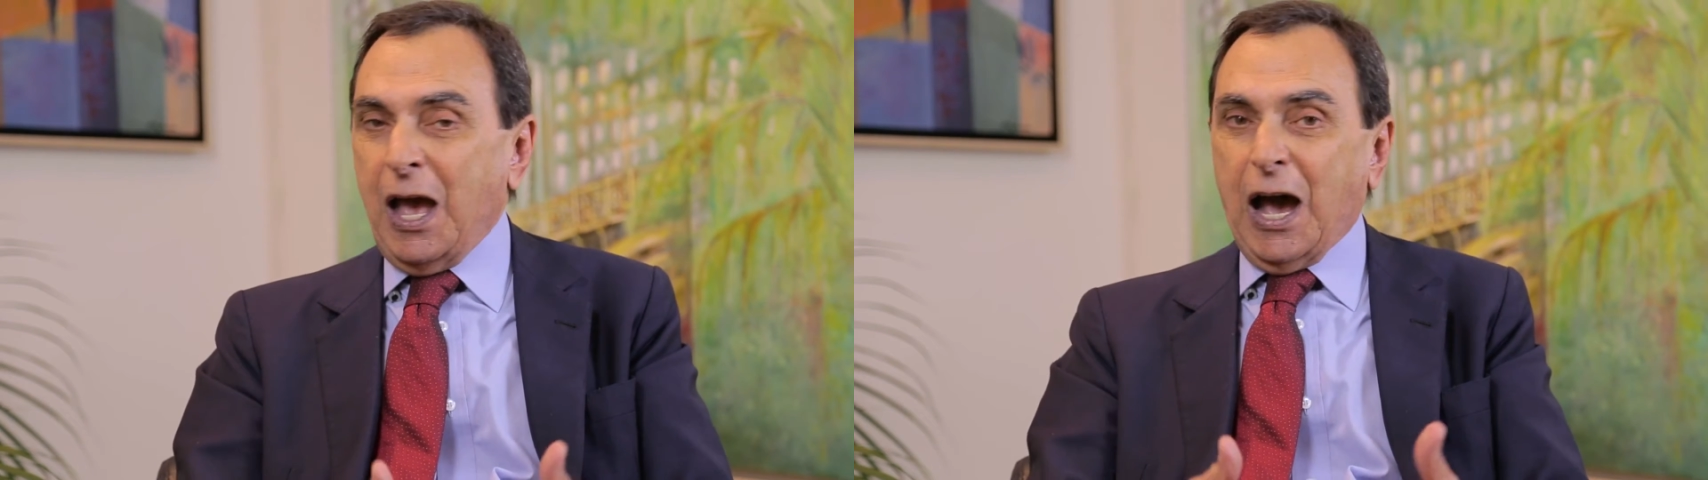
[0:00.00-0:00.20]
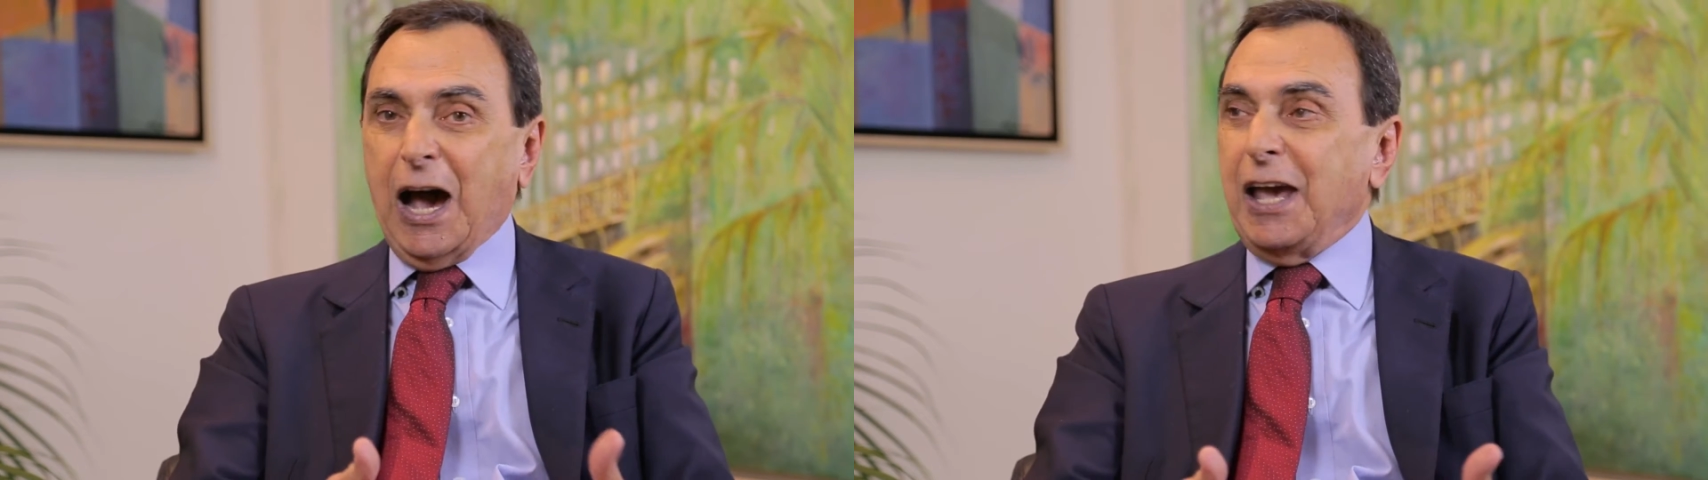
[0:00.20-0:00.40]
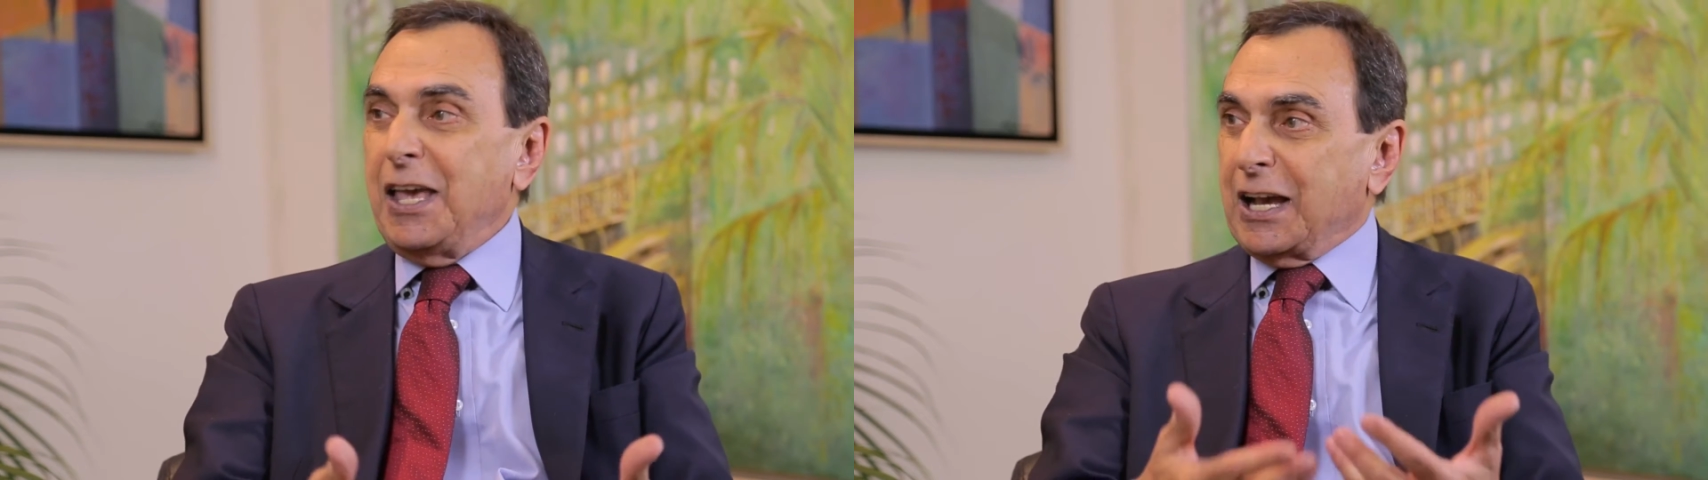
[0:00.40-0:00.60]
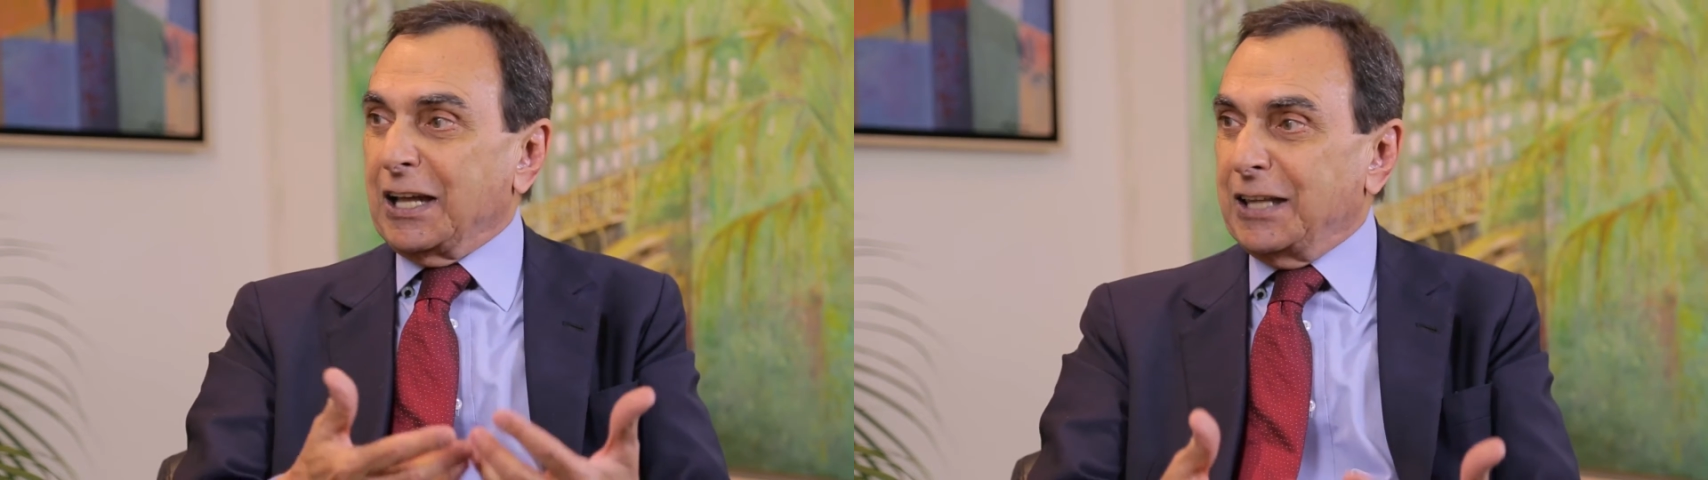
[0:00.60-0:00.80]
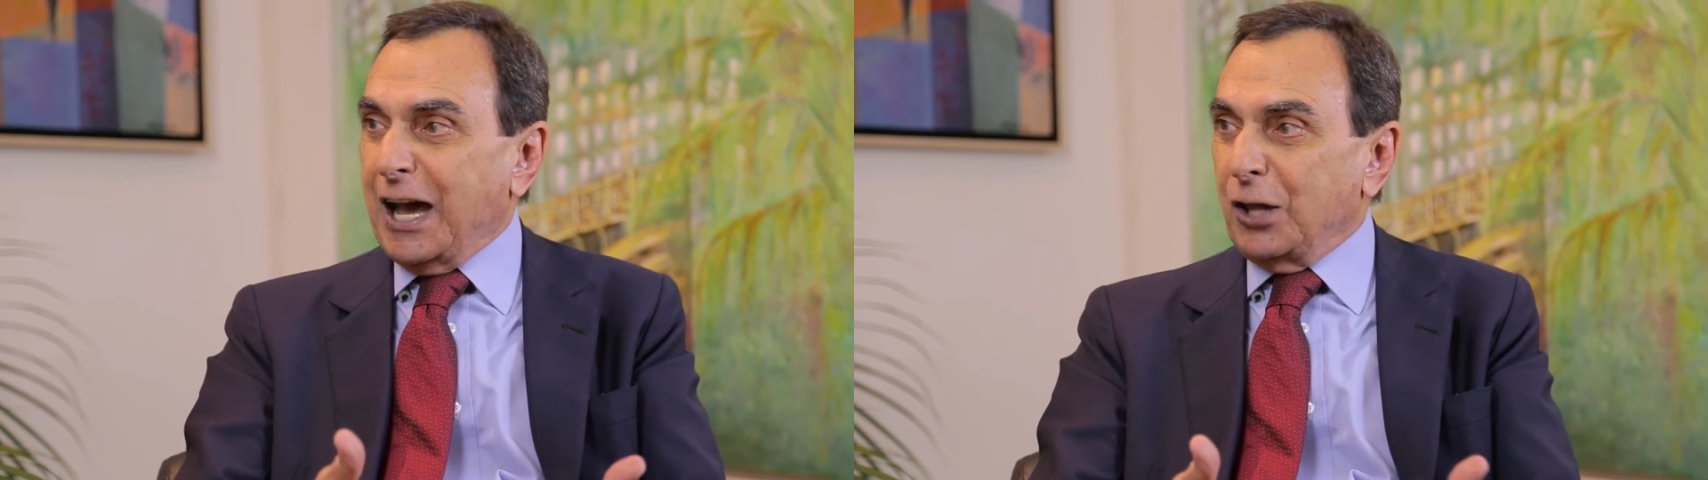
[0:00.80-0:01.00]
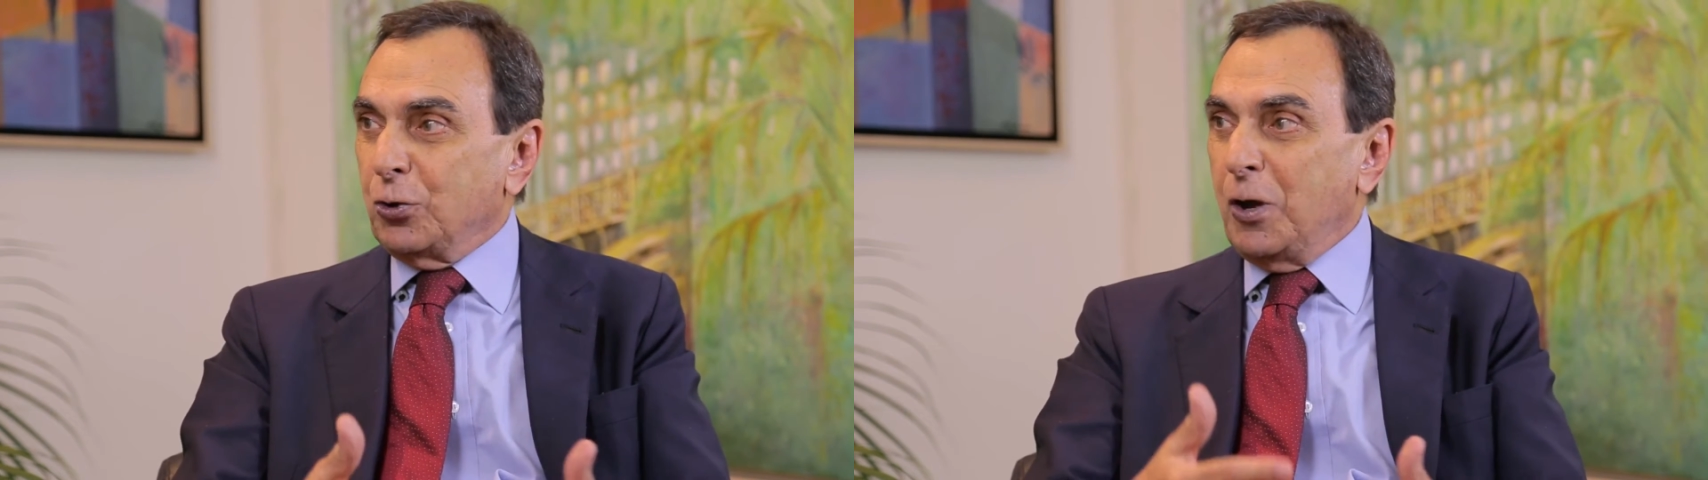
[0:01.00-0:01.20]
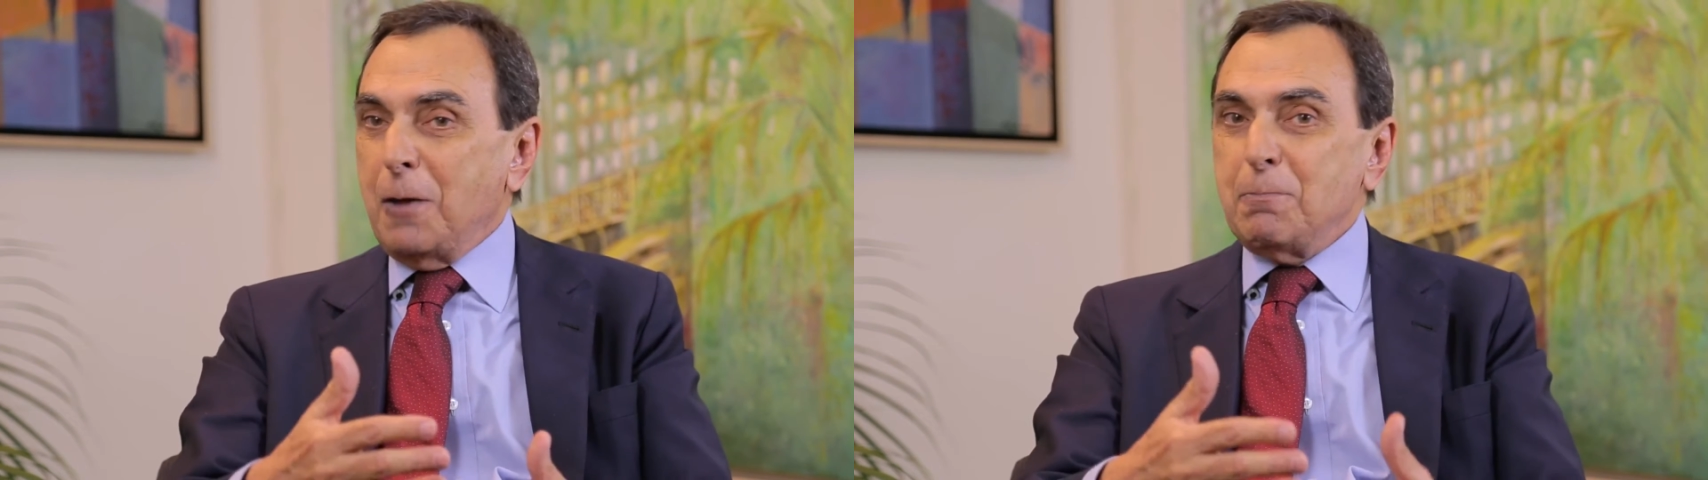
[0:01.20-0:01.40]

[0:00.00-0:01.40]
arrecadado